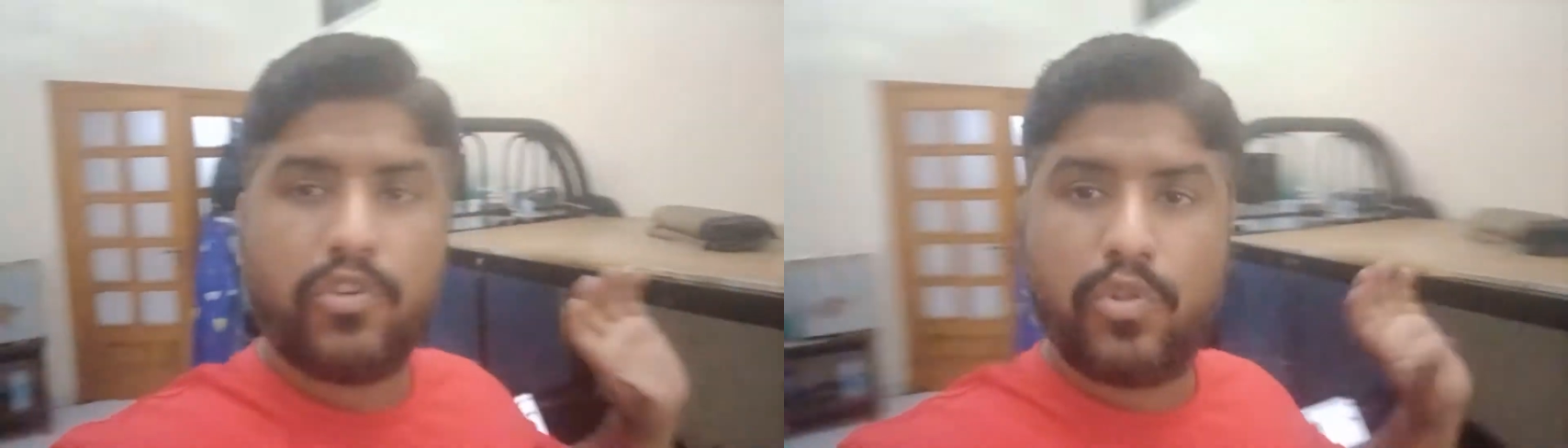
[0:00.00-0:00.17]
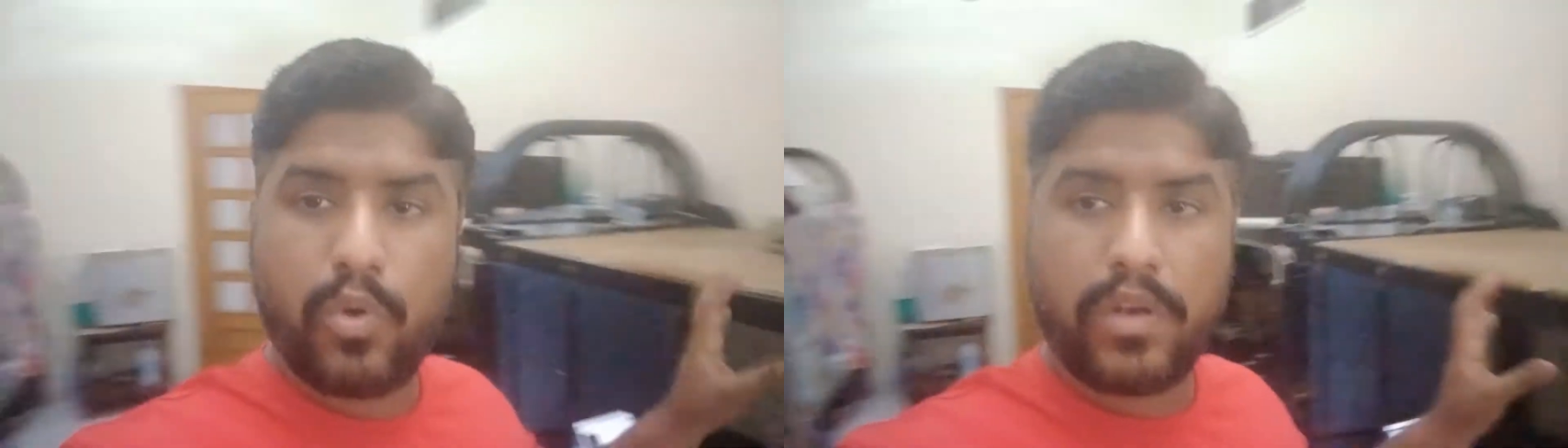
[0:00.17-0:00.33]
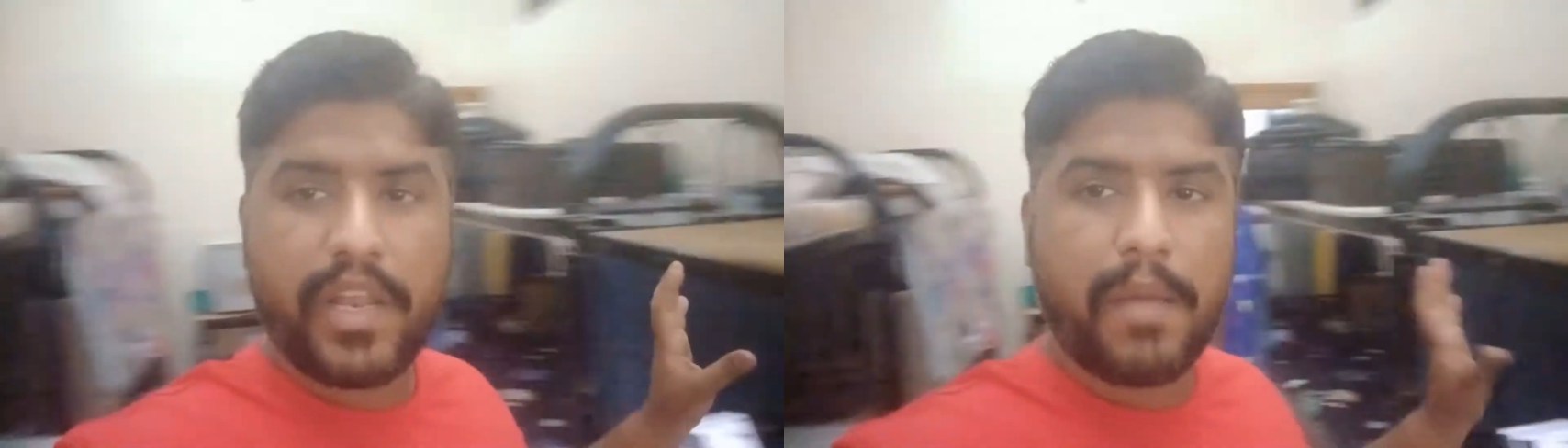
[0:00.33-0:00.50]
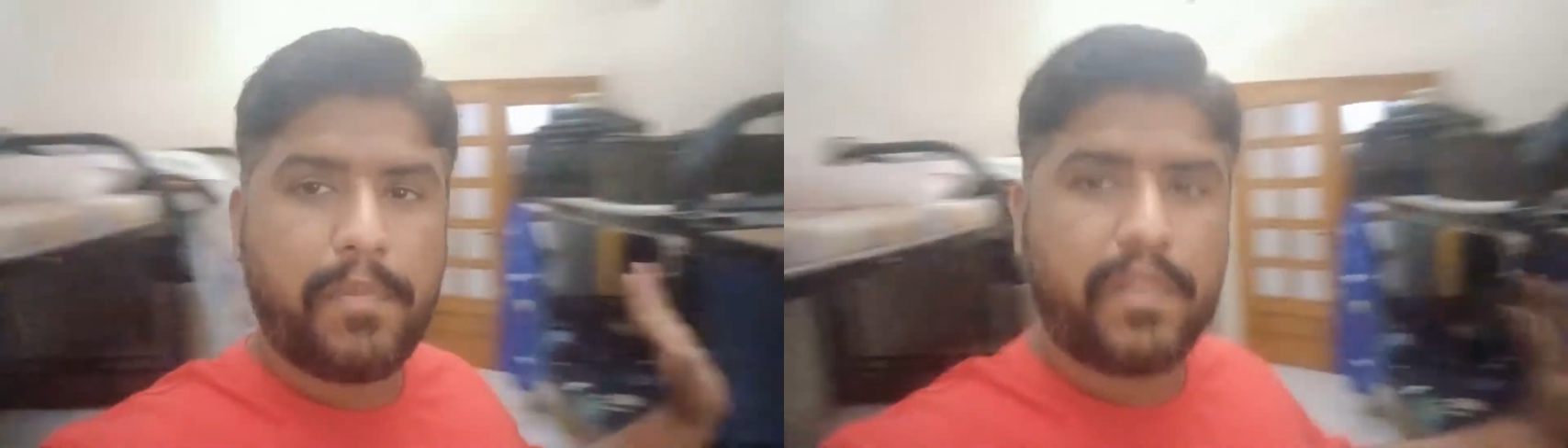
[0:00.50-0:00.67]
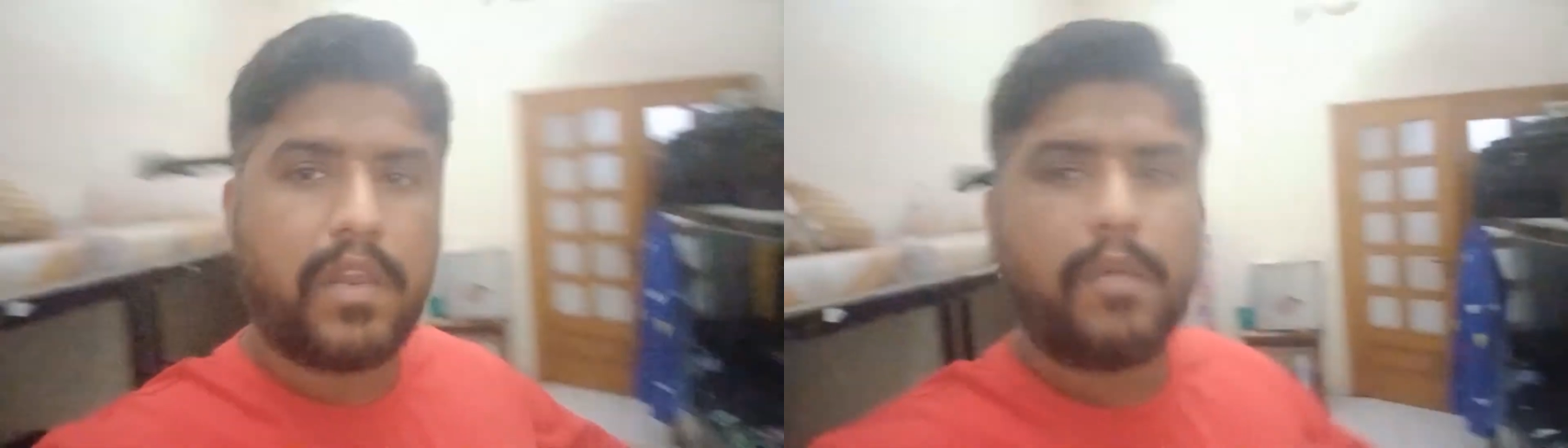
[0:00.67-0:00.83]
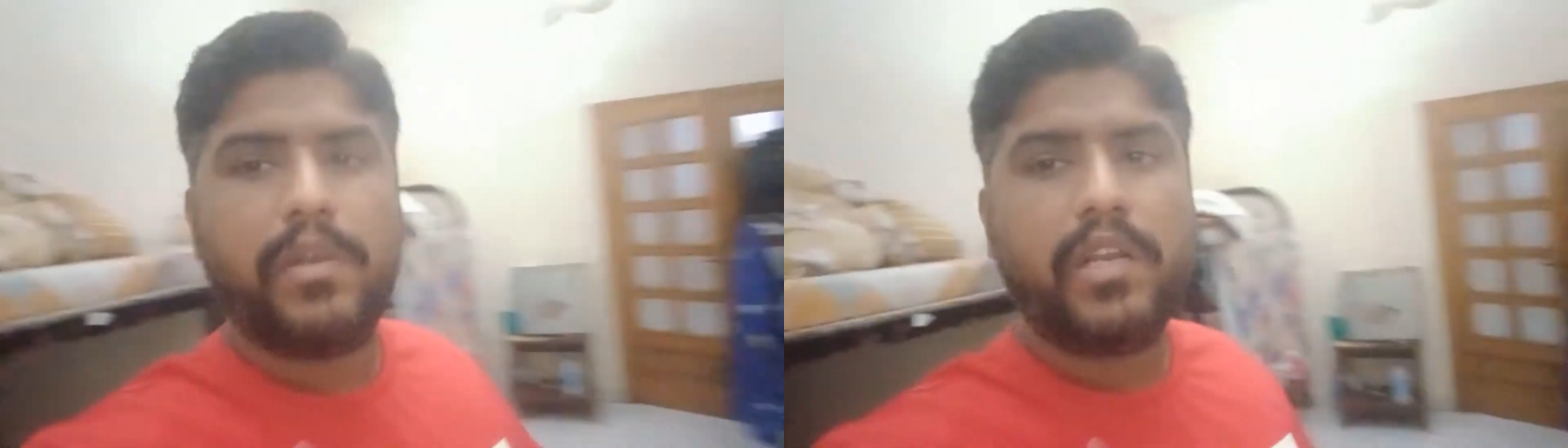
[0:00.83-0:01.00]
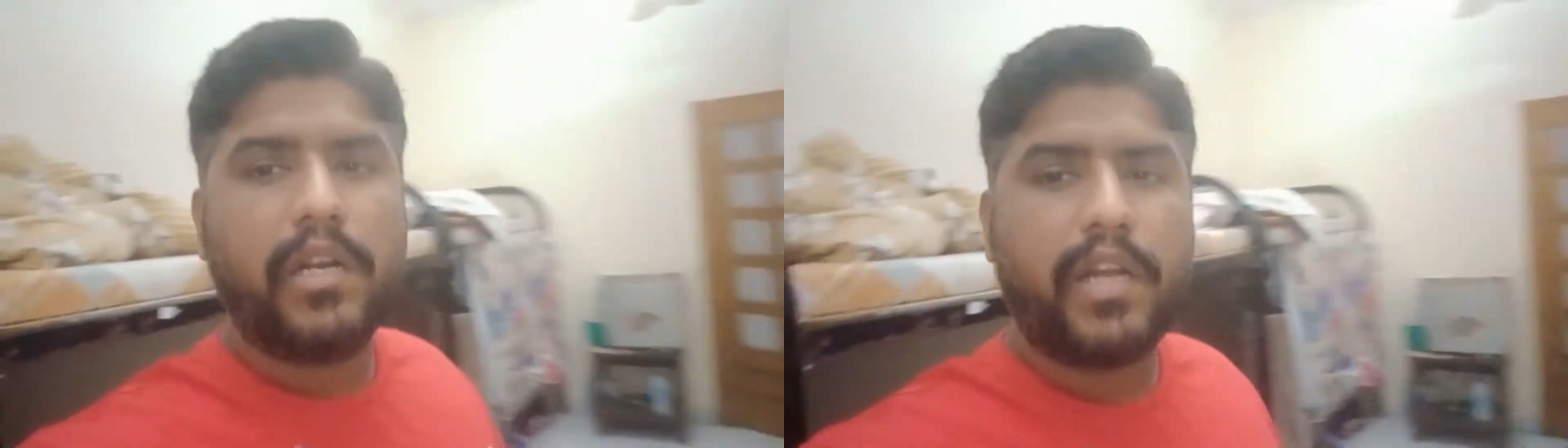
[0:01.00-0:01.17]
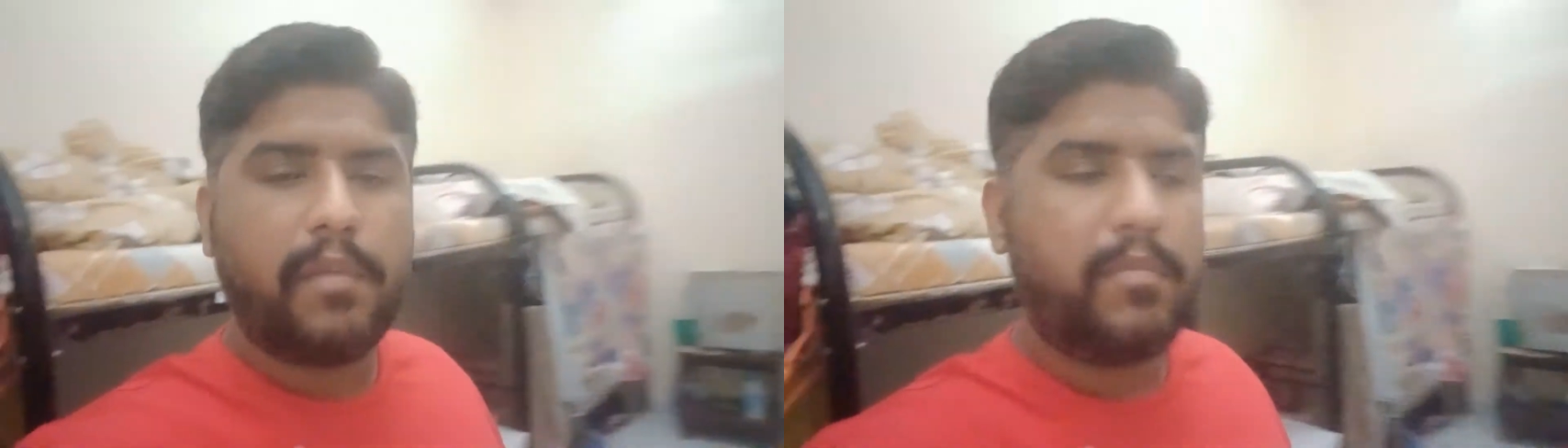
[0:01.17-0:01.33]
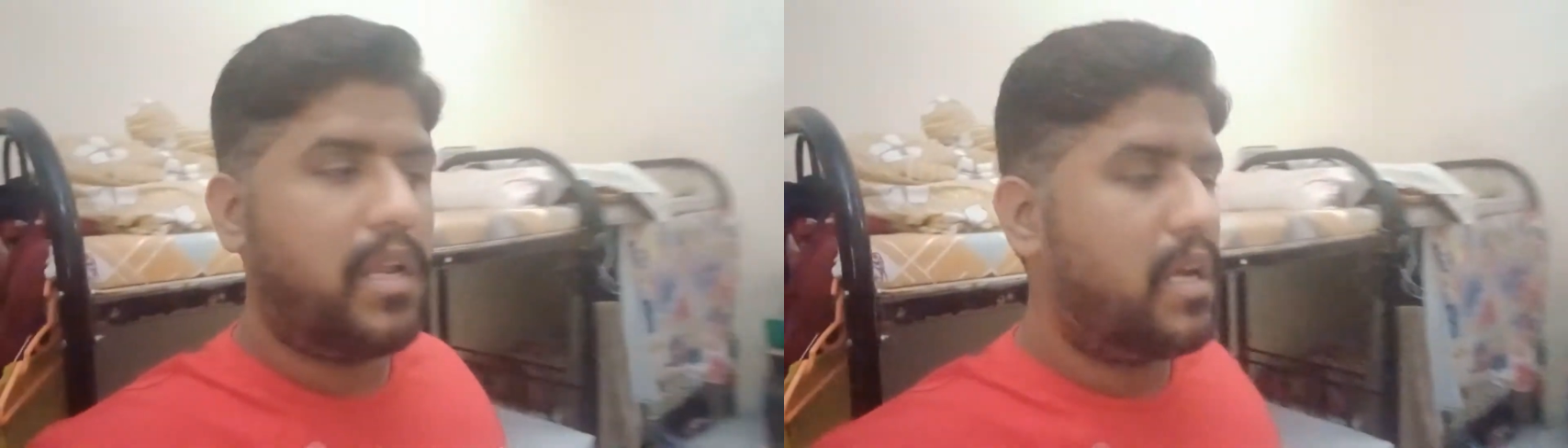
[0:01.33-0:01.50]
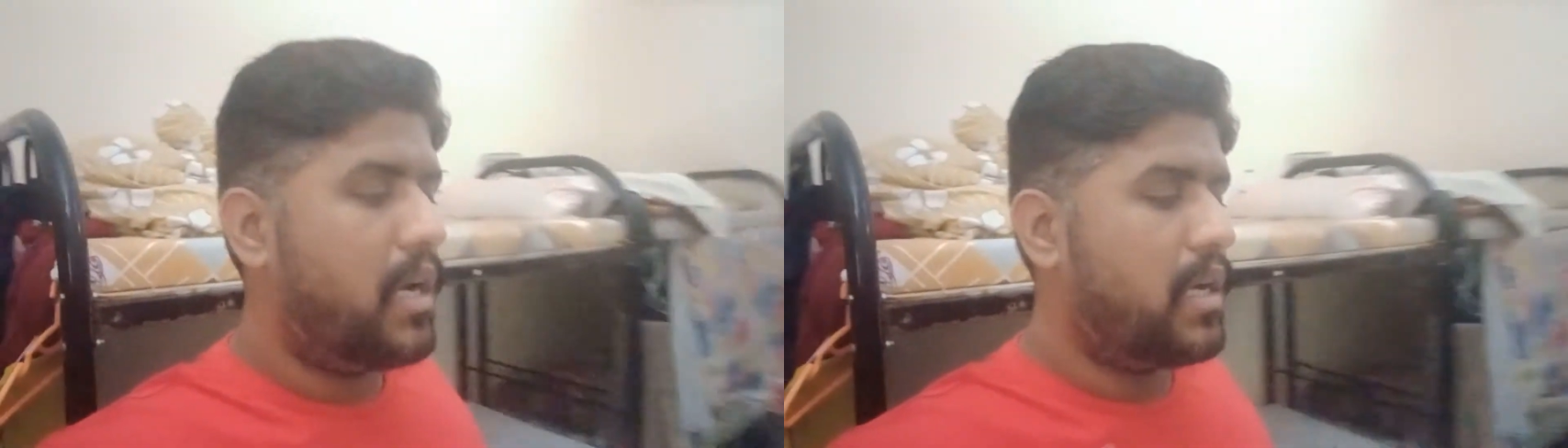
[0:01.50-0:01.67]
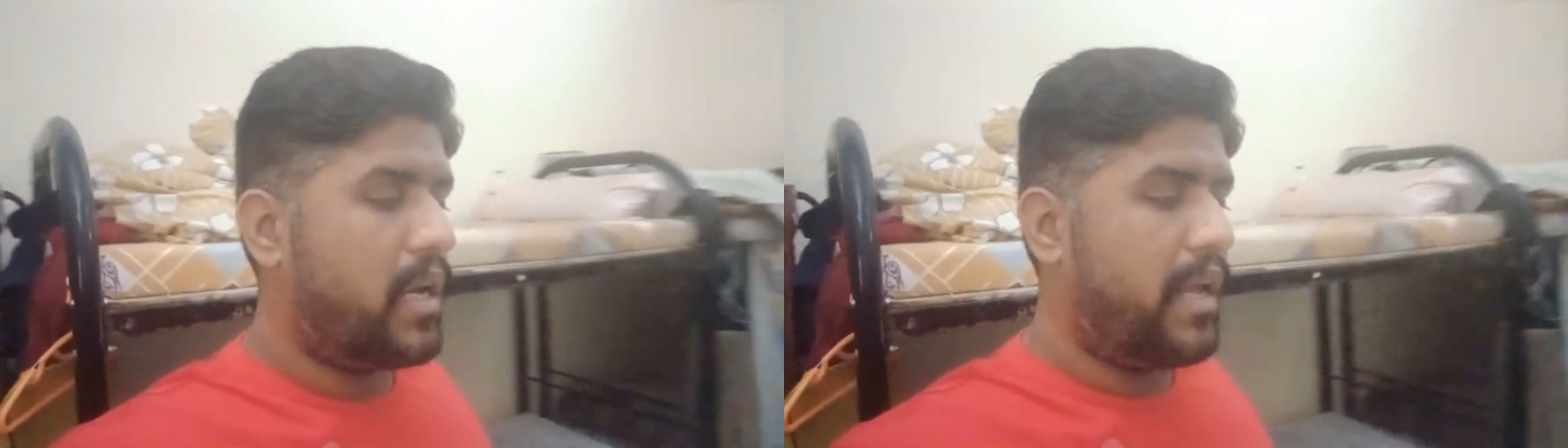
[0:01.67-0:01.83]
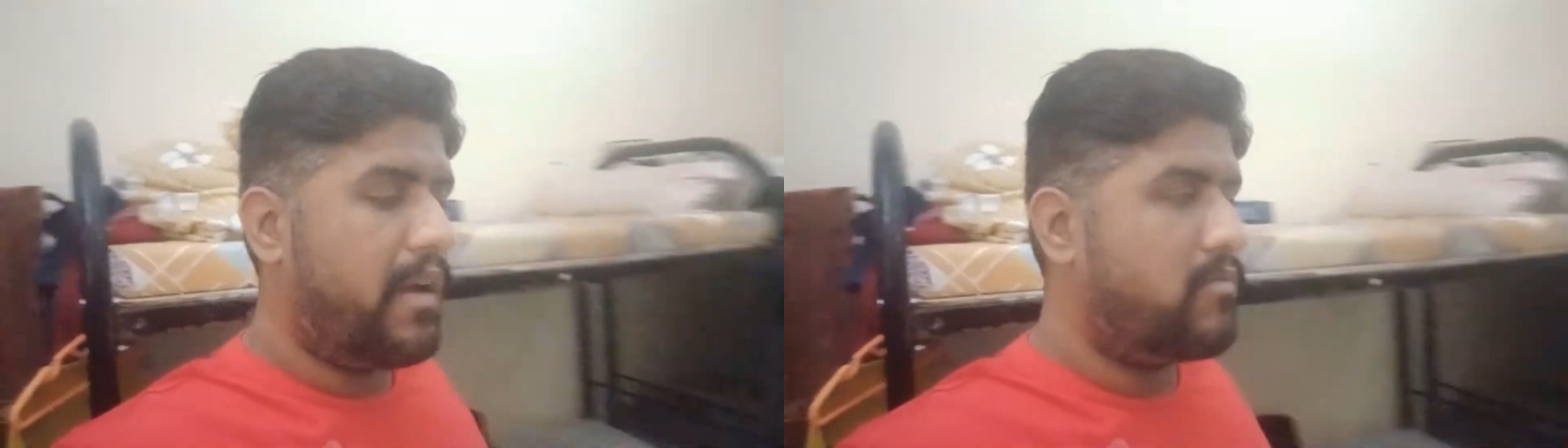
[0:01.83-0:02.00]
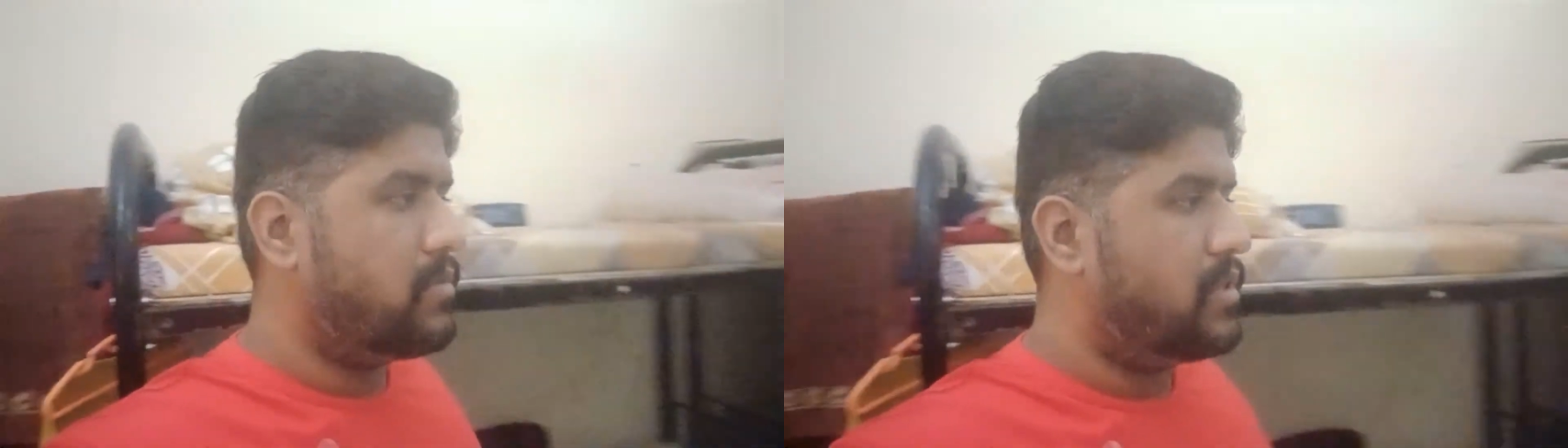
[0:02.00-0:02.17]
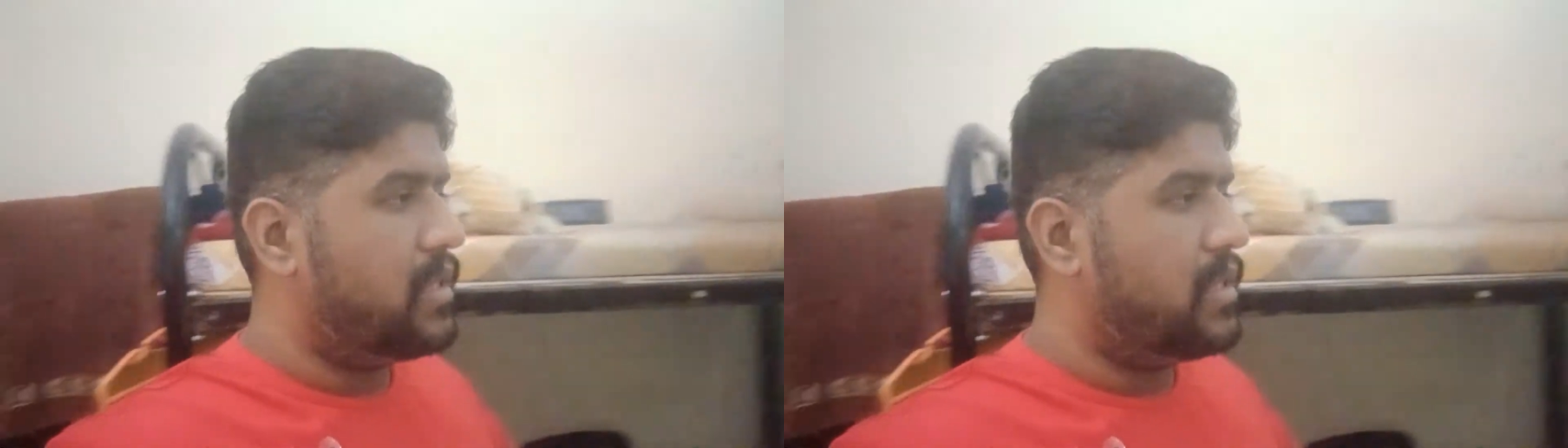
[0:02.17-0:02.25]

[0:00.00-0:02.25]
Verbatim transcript: वो धुल रहे हैं पंद्रह मिनट का टाइमर लगा कर आया हूँ